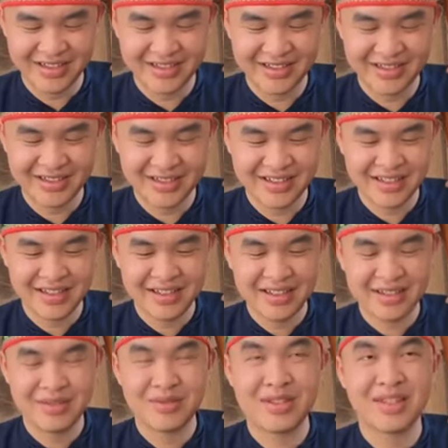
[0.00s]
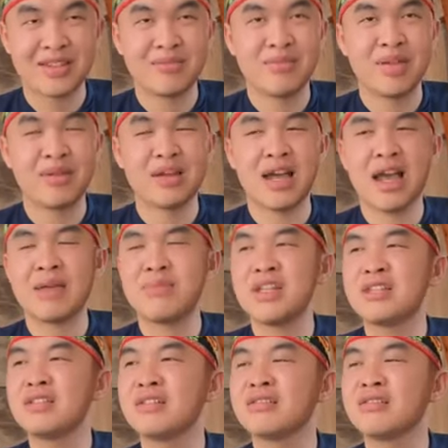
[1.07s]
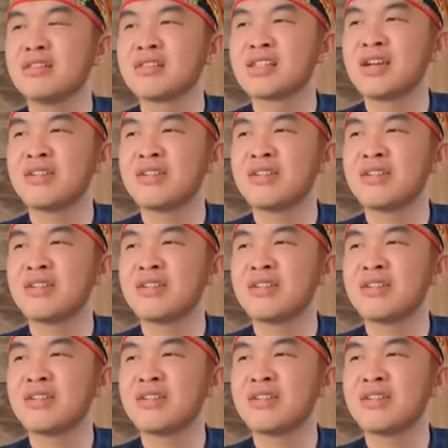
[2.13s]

à, mình ai biết trước